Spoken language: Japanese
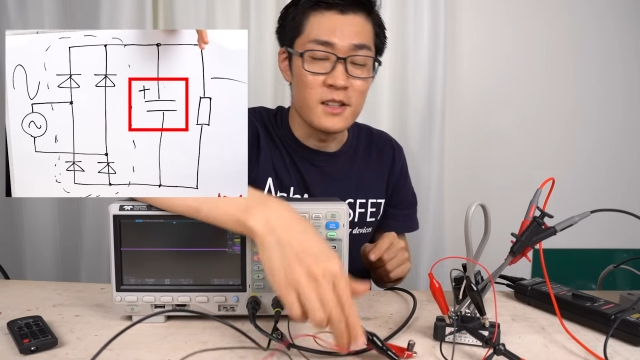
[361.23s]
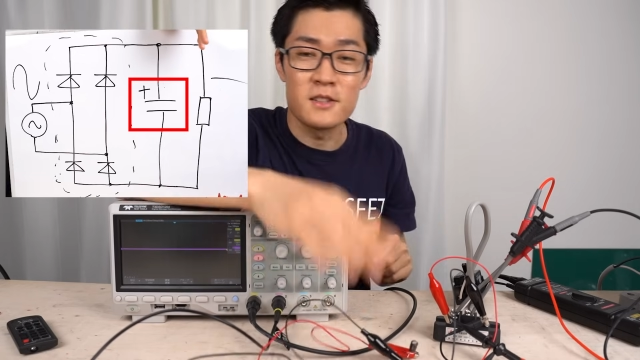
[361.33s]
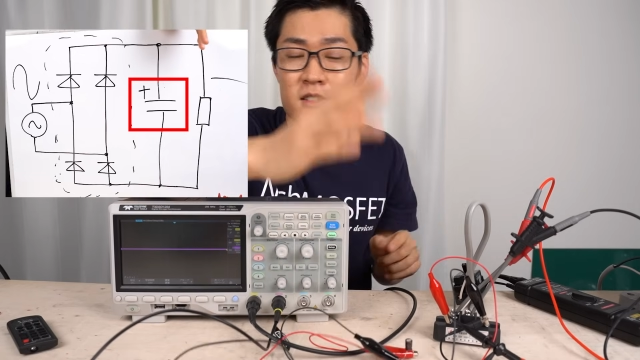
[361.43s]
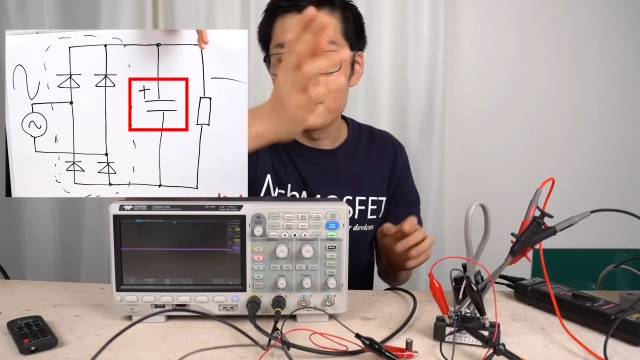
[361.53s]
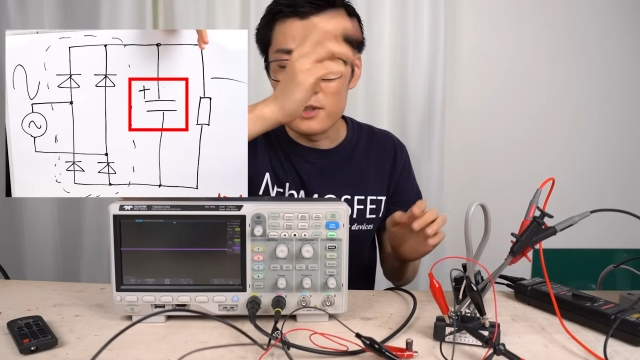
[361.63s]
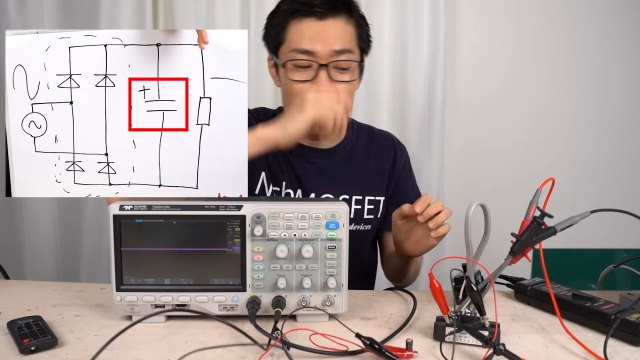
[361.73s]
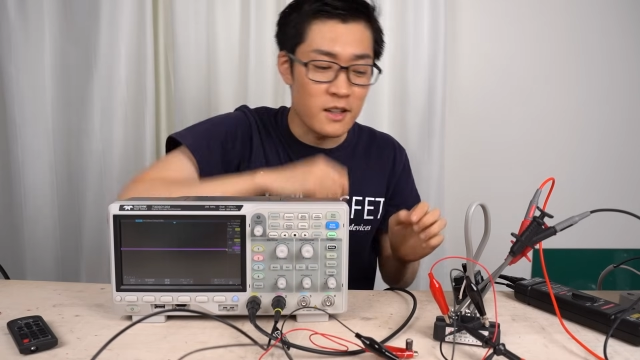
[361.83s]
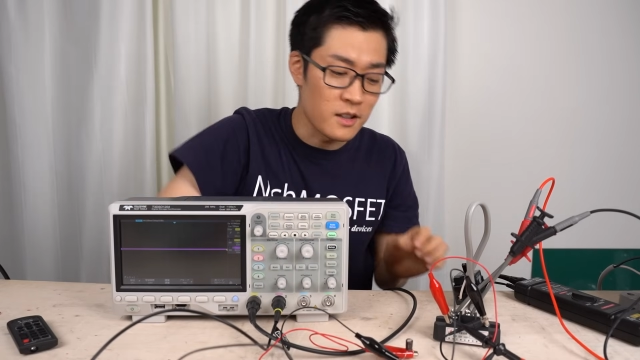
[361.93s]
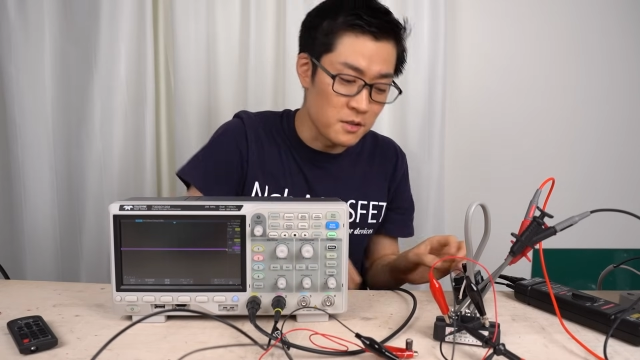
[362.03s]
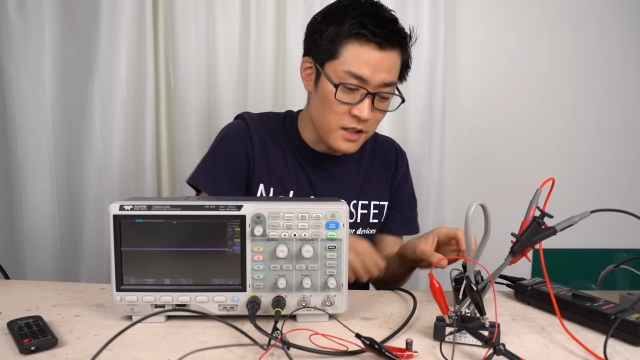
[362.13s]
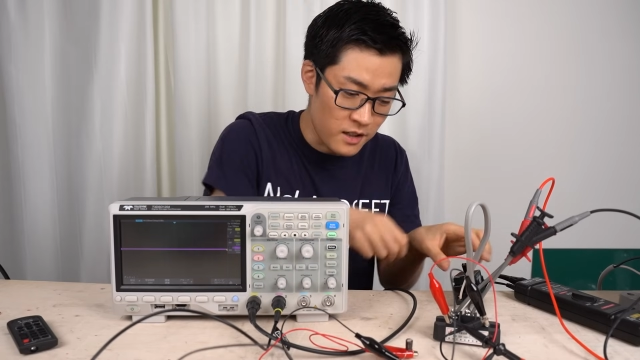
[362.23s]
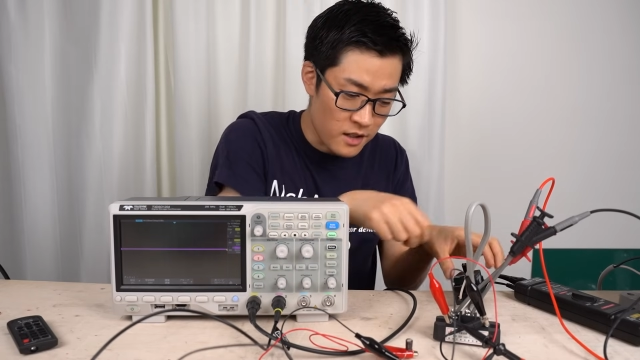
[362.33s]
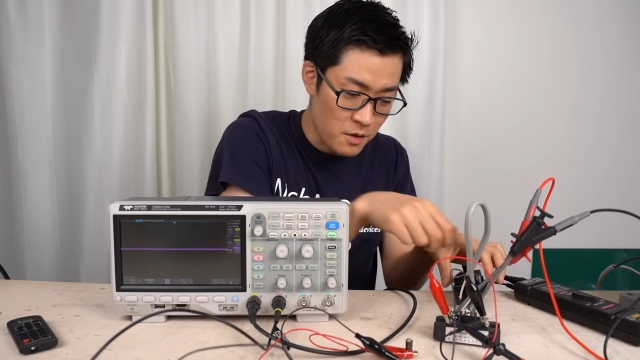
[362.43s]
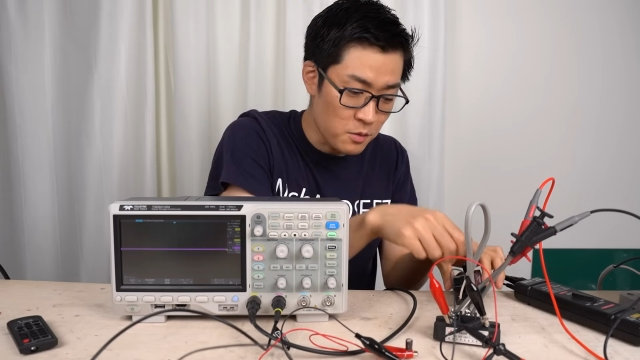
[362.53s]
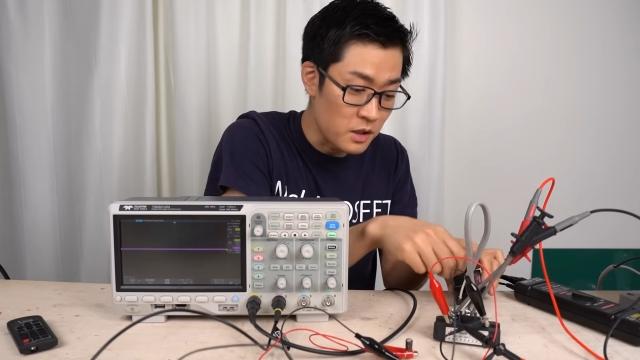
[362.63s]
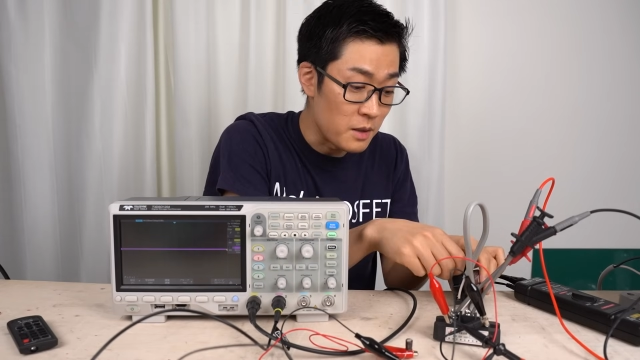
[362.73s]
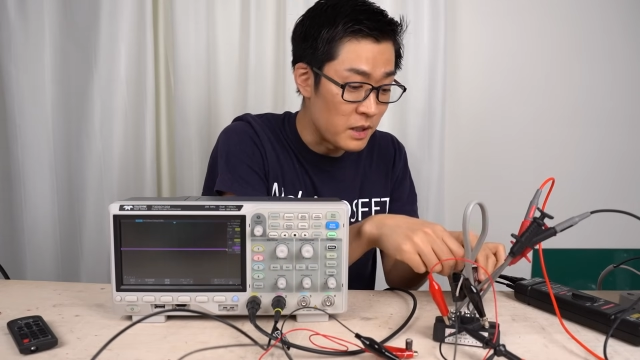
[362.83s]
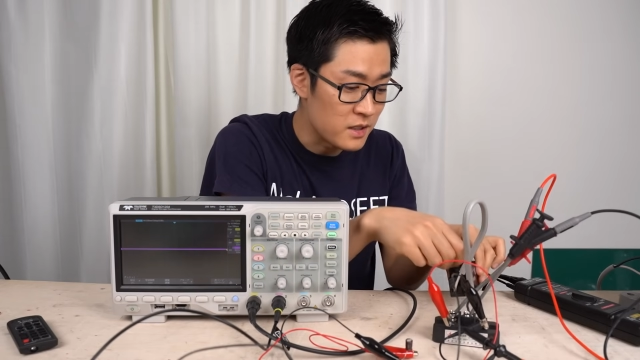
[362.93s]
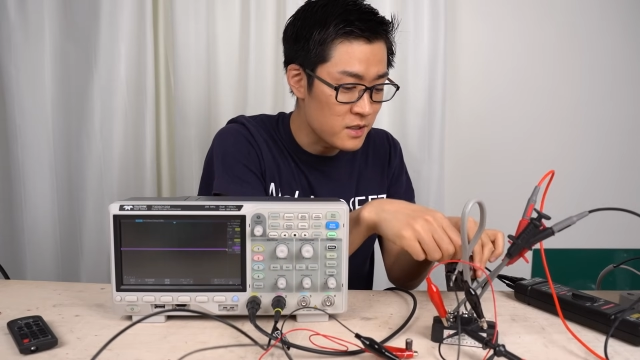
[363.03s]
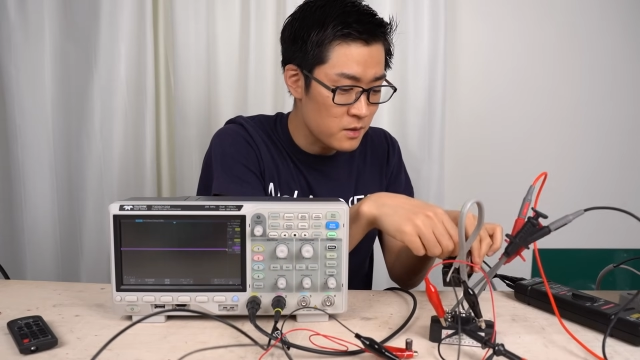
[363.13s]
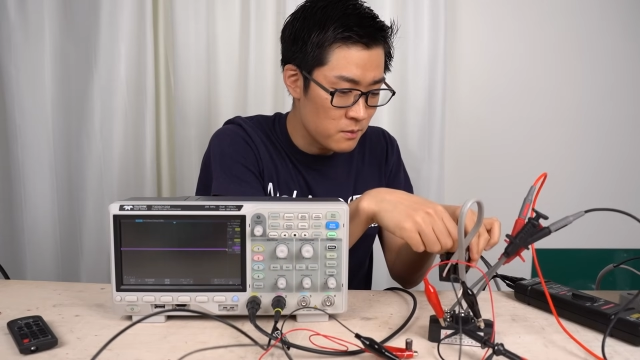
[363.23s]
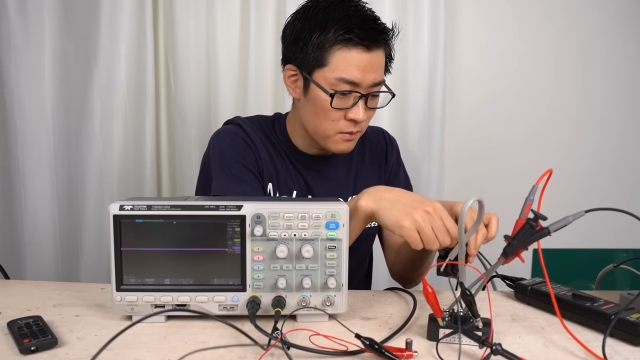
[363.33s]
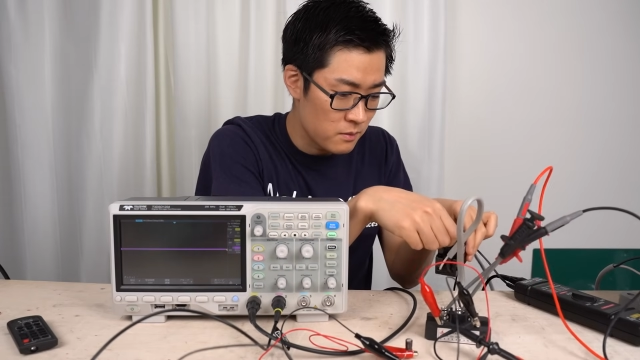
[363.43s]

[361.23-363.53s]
そしてブレーカーの電源を入れます。